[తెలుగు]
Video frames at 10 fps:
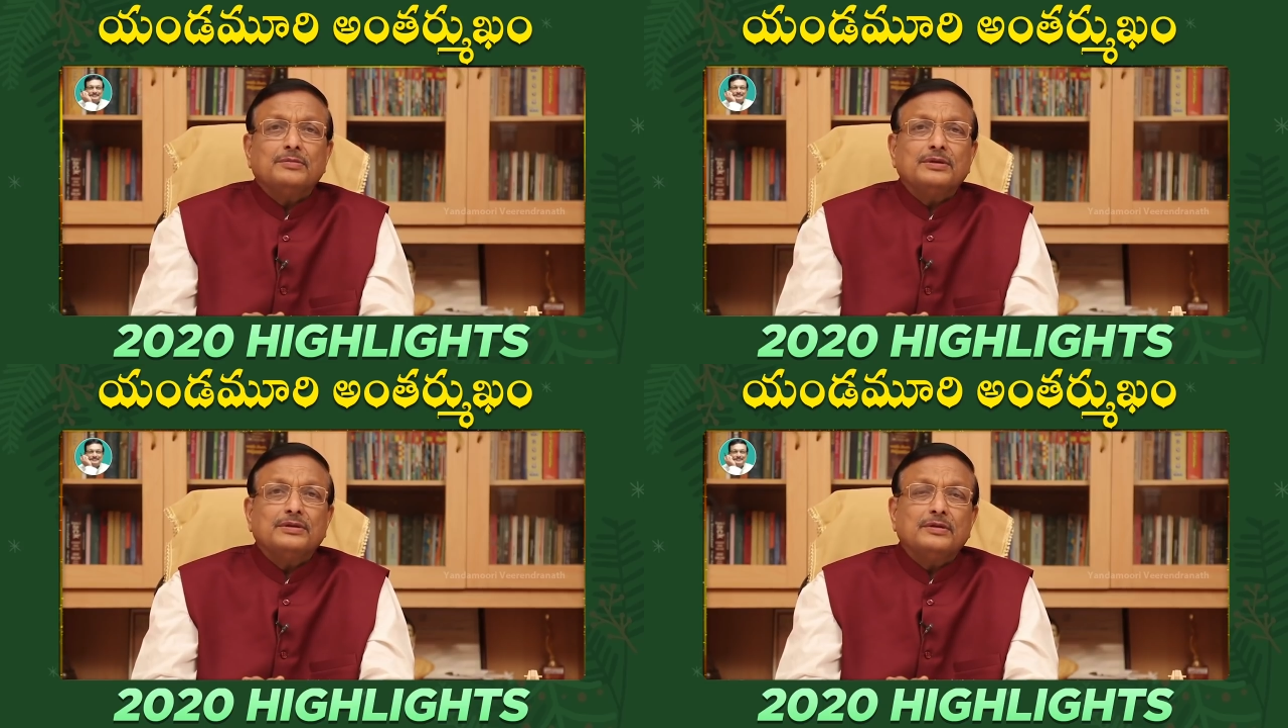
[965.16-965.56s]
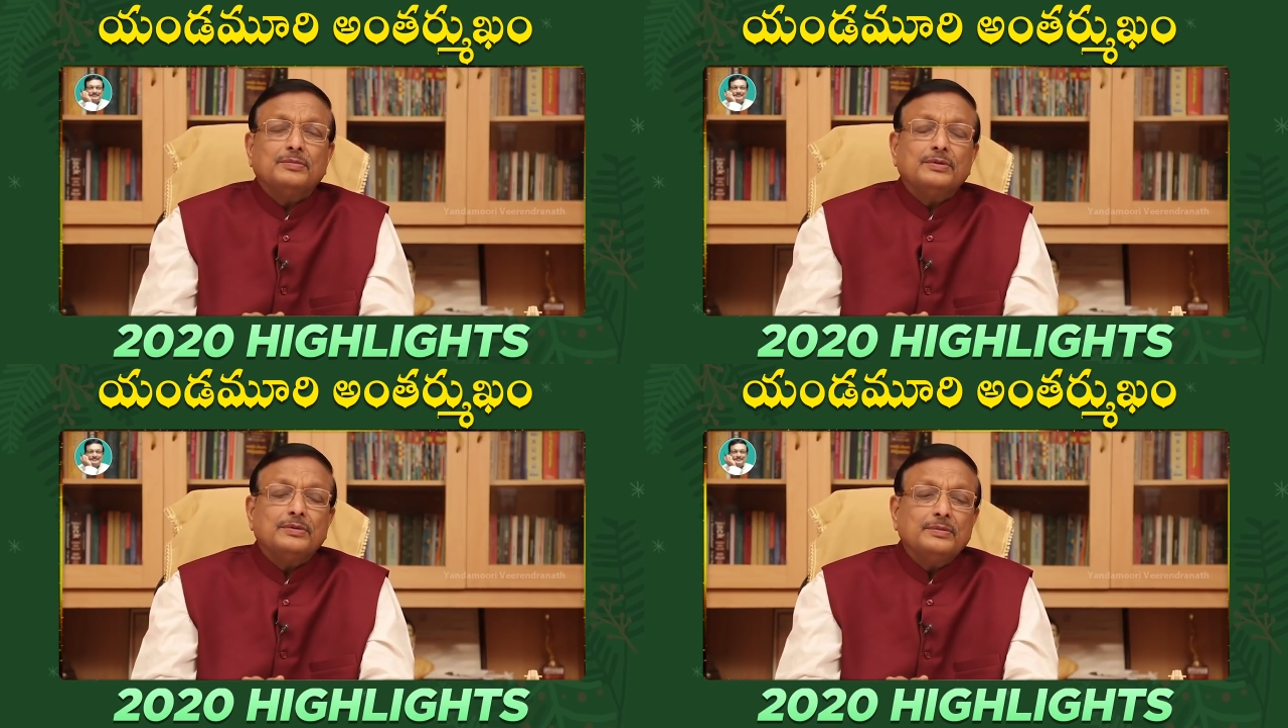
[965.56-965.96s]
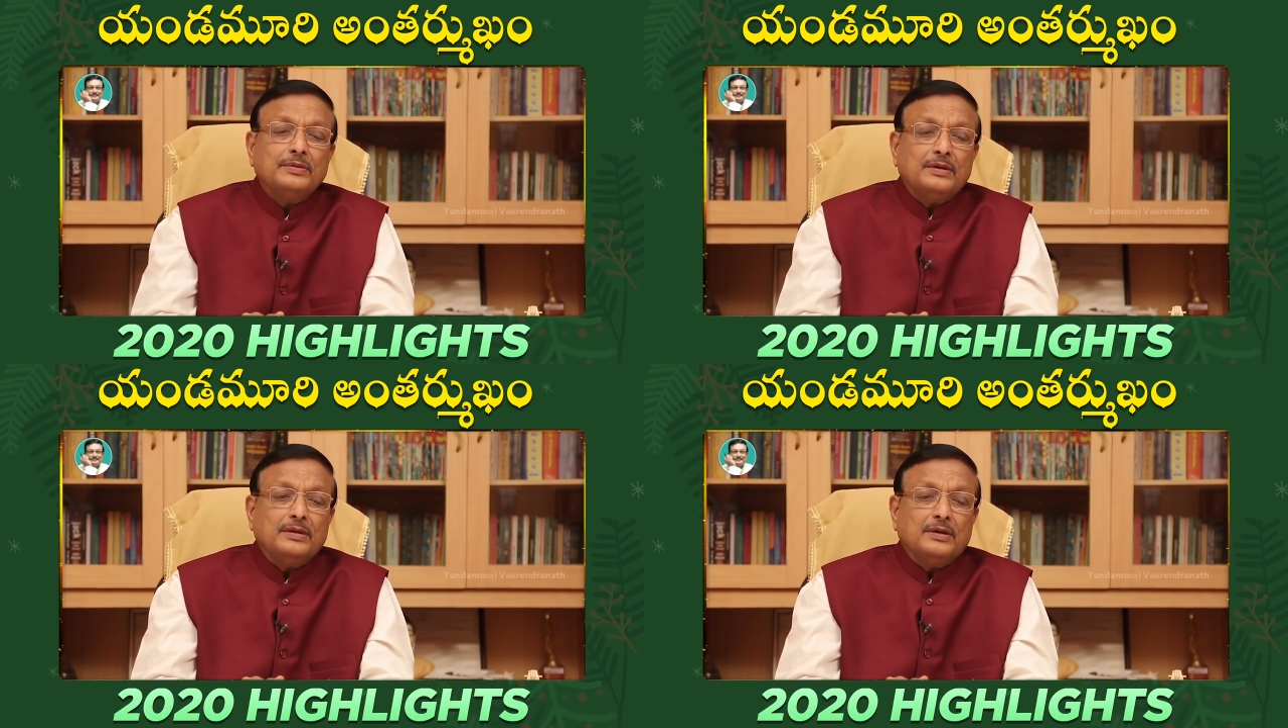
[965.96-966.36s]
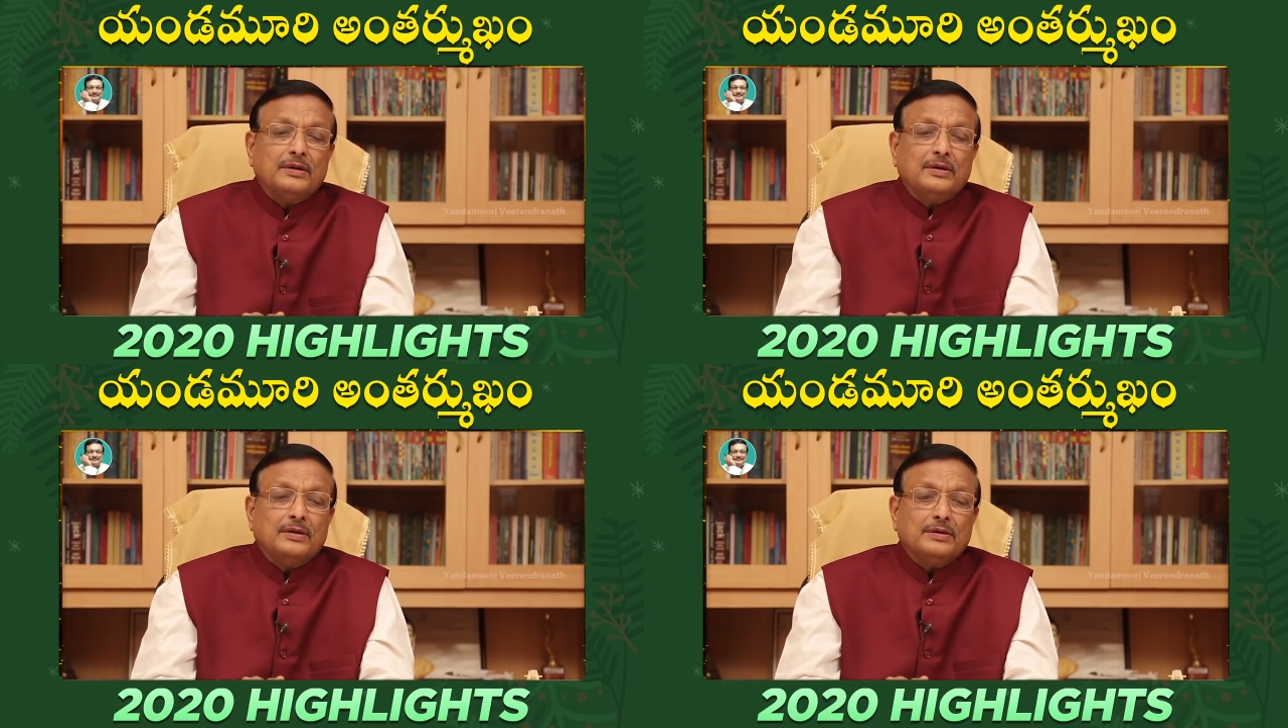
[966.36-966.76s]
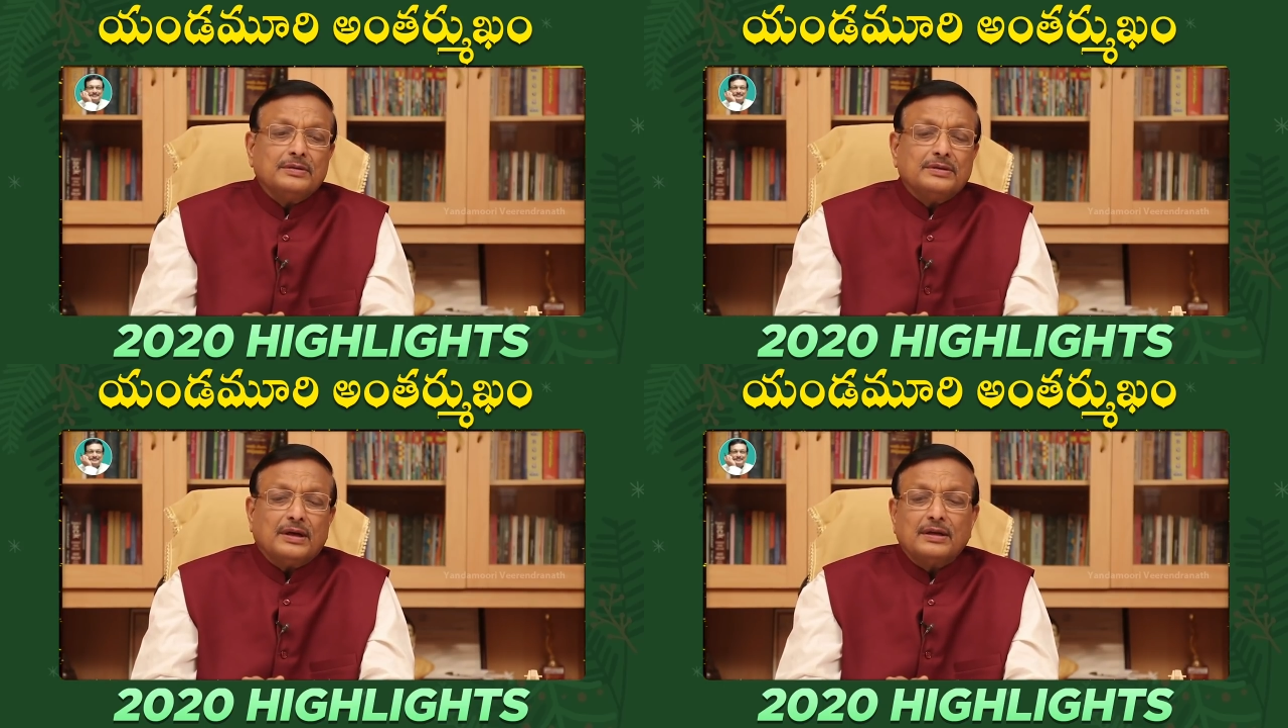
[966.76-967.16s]
బాధపడుతున్నప్పుడు
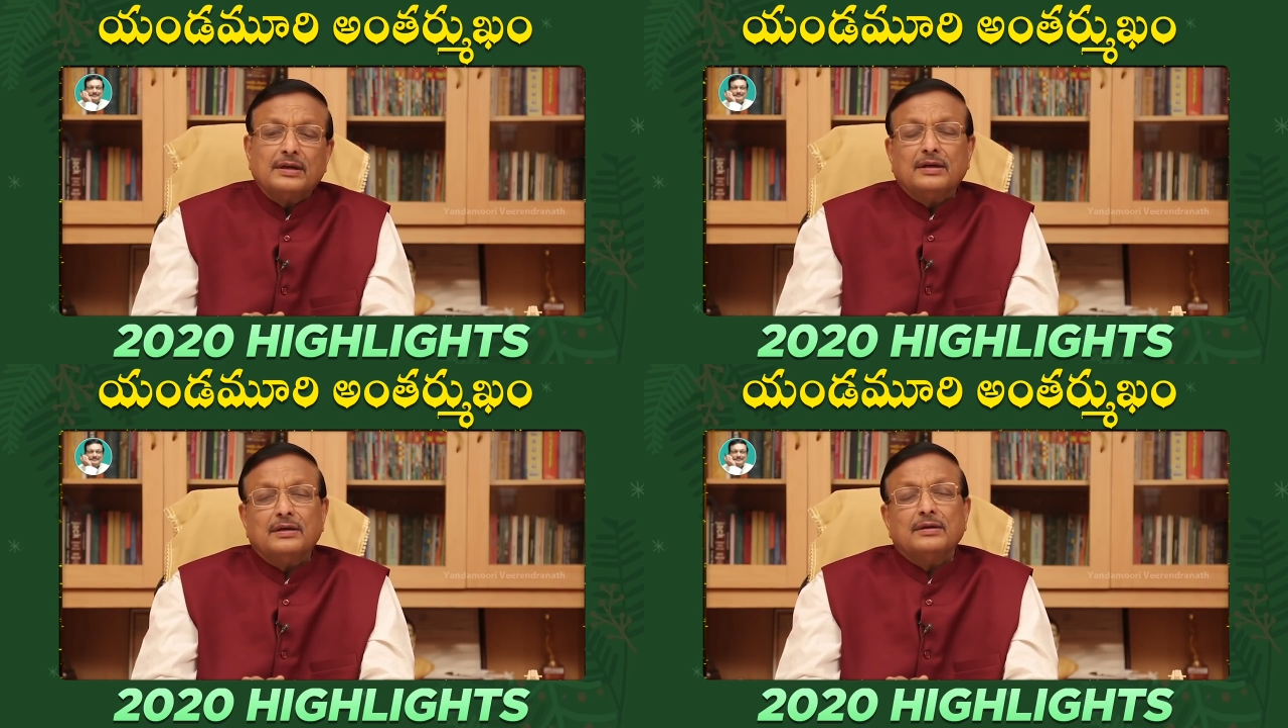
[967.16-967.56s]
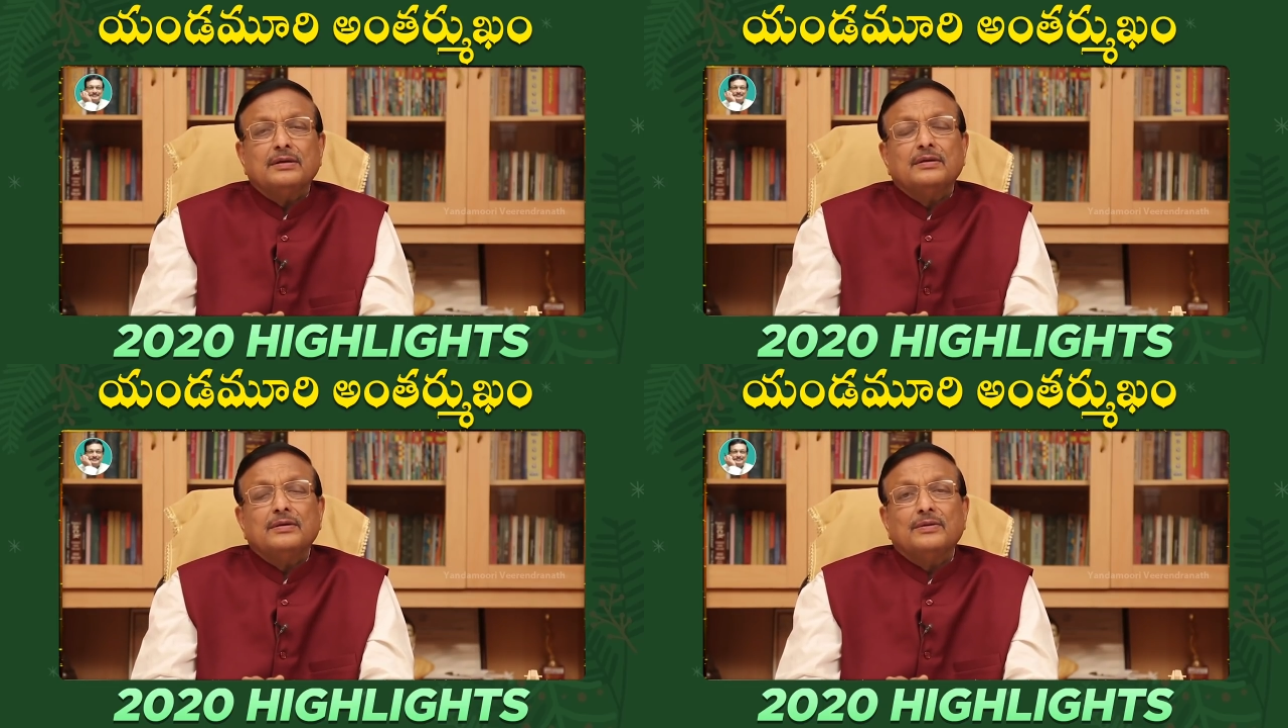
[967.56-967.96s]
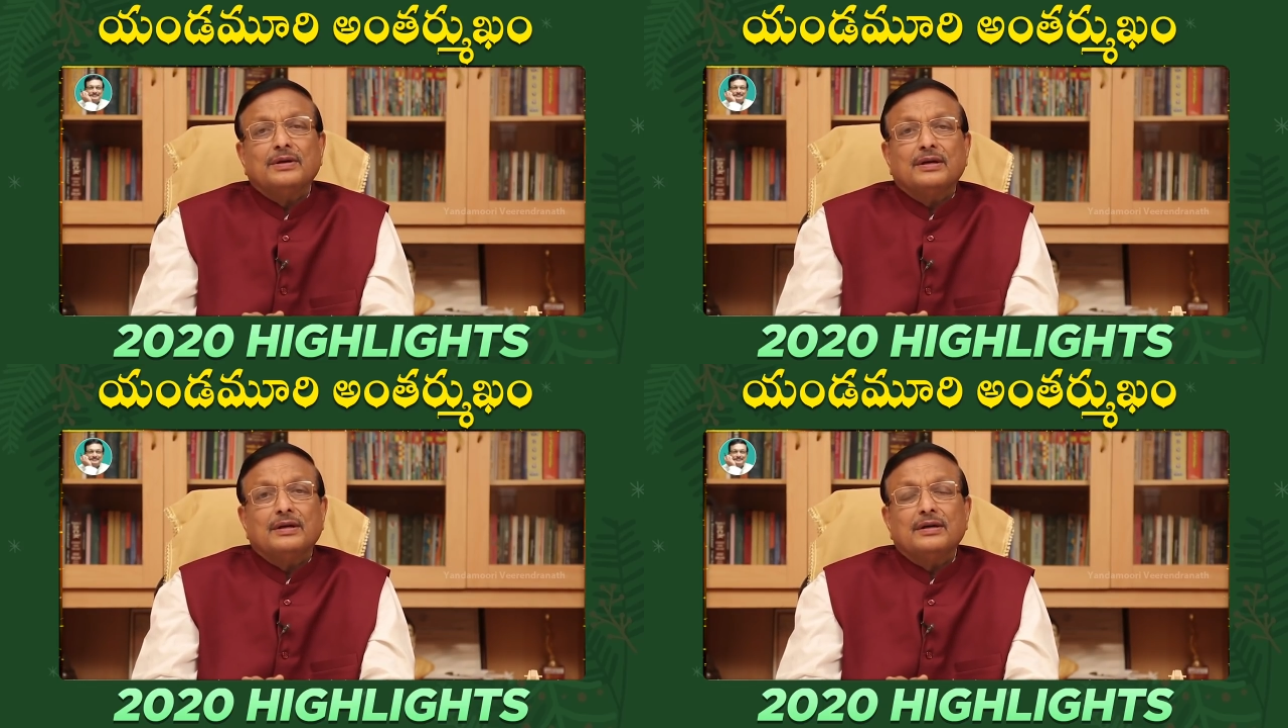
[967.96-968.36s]
సడన్గా ఒక